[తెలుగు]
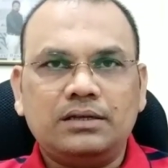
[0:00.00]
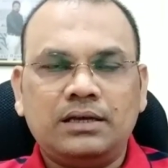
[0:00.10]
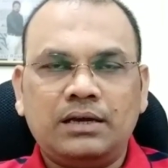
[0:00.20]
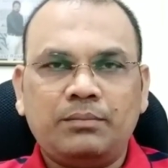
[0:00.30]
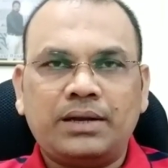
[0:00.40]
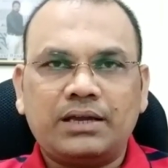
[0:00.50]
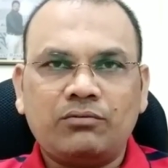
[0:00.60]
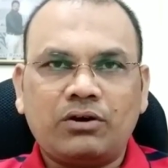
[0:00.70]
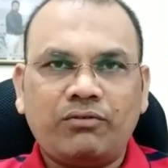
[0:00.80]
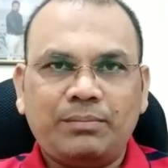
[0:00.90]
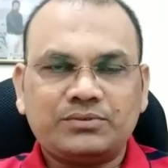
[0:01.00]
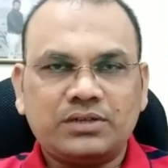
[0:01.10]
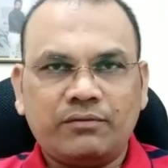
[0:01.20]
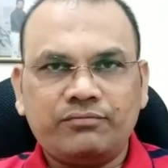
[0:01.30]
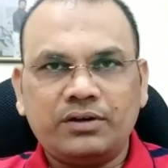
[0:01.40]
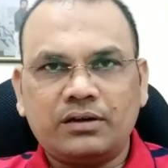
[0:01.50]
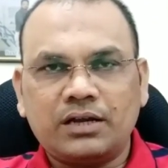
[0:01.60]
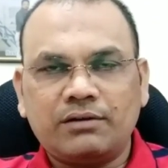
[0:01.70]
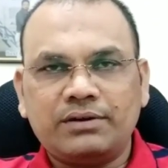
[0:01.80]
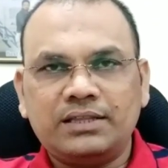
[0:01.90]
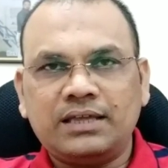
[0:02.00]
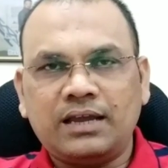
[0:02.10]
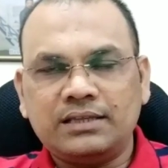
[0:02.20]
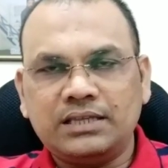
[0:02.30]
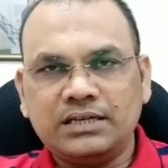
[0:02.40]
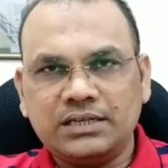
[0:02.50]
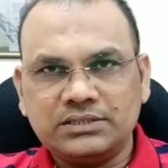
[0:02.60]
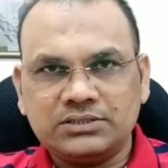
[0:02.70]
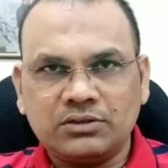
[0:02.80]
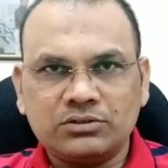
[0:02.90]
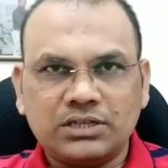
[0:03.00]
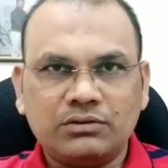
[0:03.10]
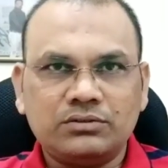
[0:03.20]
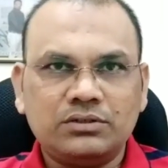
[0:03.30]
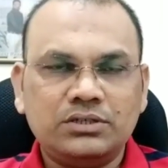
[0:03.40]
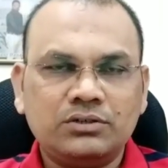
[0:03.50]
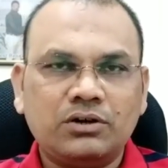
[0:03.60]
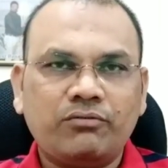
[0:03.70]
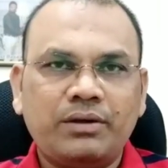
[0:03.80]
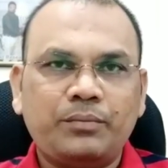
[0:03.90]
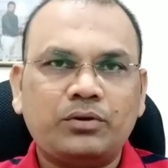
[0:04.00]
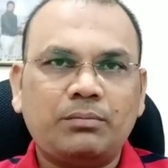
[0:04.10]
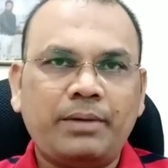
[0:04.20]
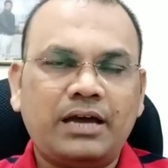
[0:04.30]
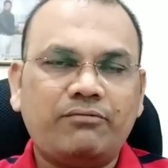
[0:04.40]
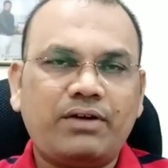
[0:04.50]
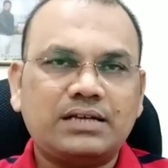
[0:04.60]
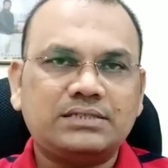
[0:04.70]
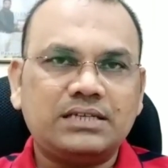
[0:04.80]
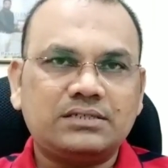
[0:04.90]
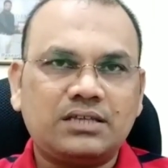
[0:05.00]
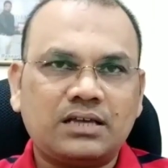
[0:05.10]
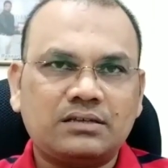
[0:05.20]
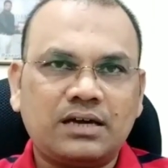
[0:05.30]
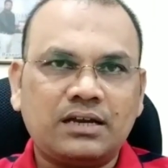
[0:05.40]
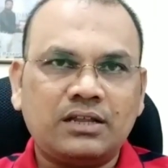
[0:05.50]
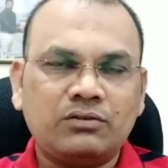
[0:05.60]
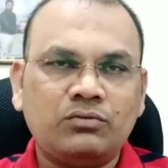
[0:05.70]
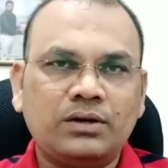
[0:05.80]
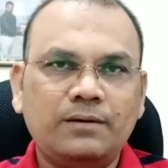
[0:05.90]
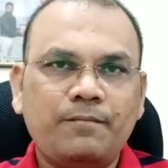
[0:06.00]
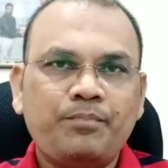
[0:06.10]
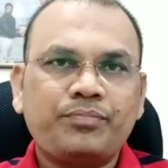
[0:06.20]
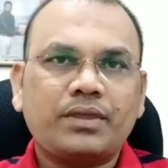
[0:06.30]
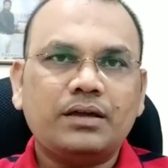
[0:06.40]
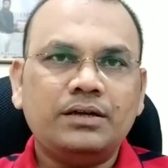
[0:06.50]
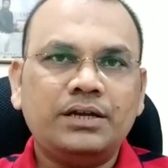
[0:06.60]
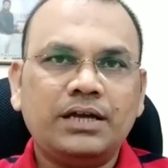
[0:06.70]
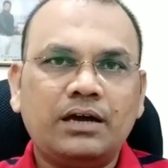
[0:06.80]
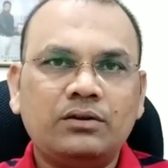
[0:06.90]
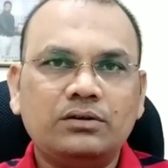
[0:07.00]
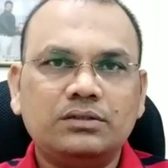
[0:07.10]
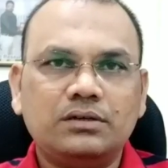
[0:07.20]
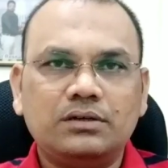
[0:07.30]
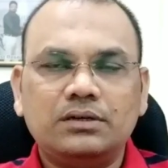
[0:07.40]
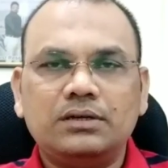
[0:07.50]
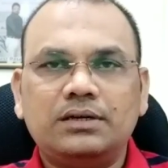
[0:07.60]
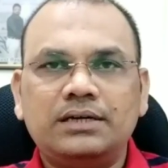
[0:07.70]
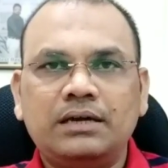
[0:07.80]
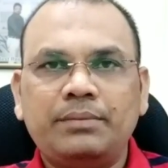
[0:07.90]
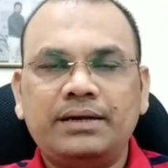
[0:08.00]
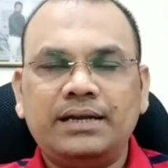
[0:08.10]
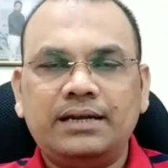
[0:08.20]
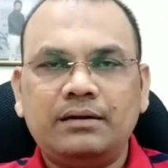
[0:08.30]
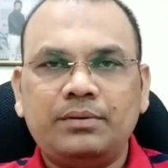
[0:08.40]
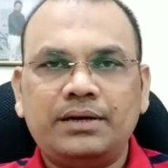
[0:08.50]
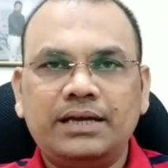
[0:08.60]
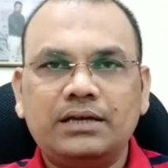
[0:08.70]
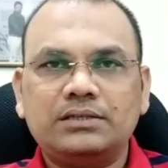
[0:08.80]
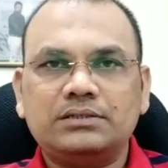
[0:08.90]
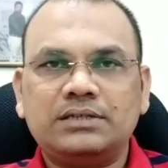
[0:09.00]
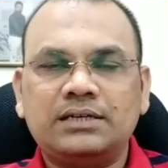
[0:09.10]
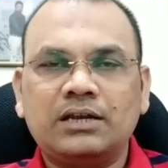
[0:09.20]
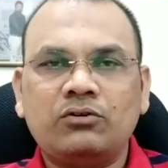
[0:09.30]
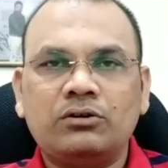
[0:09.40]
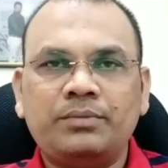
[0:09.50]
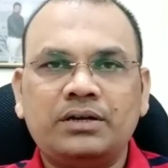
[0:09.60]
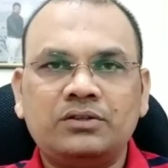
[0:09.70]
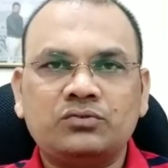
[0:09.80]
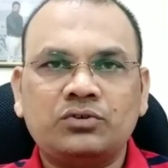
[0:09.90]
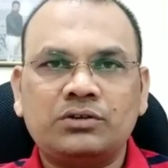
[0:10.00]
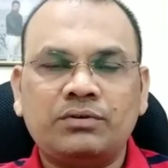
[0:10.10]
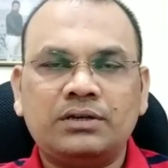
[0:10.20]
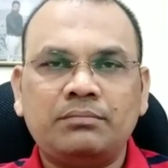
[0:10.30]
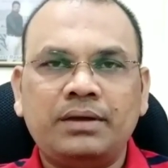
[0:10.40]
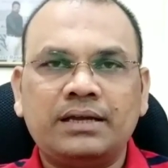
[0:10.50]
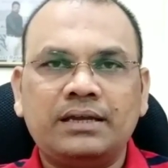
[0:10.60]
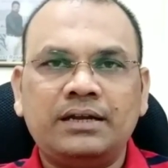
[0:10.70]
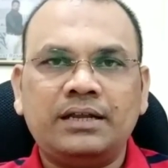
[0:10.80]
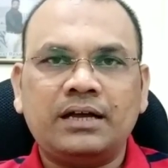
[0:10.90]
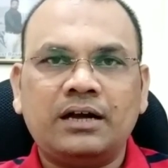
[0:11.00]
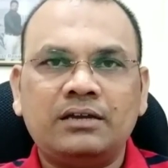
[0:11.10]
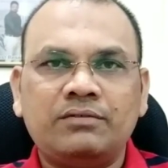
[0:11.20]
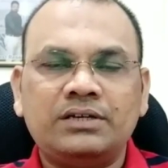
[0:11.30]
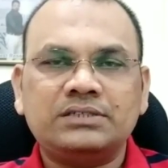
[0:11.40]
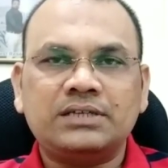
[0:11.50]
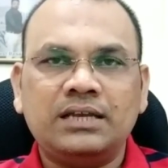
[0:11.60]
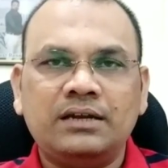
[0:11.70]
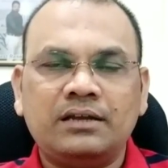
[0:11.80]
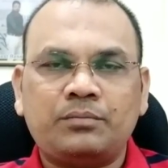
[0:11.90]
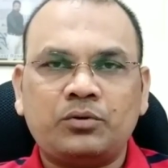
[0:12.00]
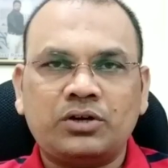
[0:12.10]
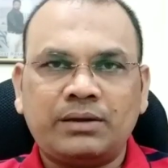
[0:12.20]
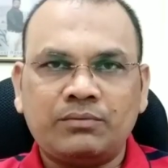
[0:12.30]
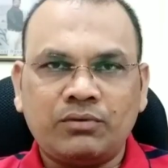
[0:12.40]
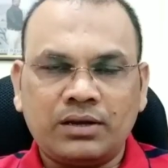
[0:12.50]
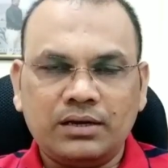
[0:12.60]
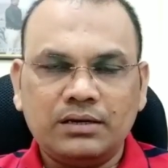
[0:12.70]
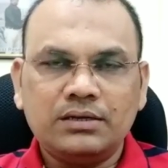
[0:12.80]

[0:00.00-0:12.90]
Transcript: ఏ మనకి ఒకవైపు సాఫ్ట్వేర్ రంగం అనేది ఎలా అయితే ఇంక్రీజ్ జరుగుతూ ఉందో ఇంకొక వైపు కూడా మ్యానుఫ్యాక్చరింగ్ సెక్టార్ అనేది కూడా ఇండియాలో డే బై డే డే బై డే సెంట్రల్ గవర్నమెంట్ తీసుకున్నటువంటి మేక్ ఇన్ ఇండియా కానివ్వండి స్కిల్ ఇండియా ప్రోగ్రామ్ ద్వారా